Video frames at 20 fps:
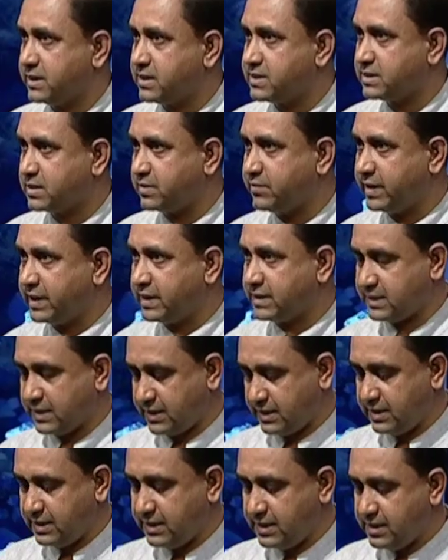টেস্ট বেড়ে
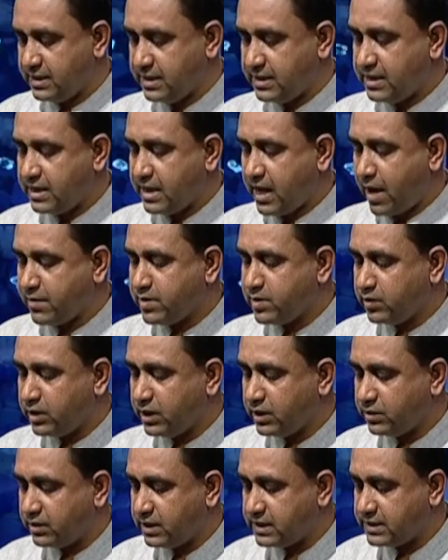যায় আমি
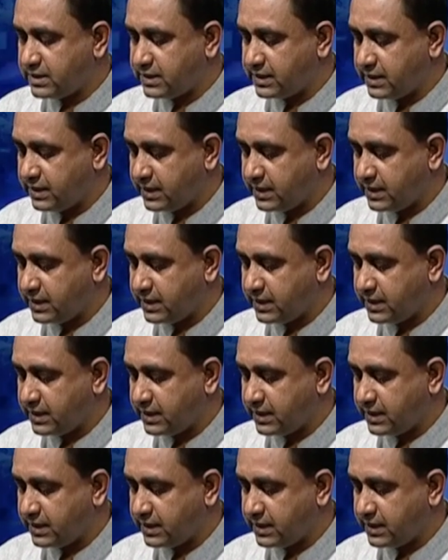মনে করেছি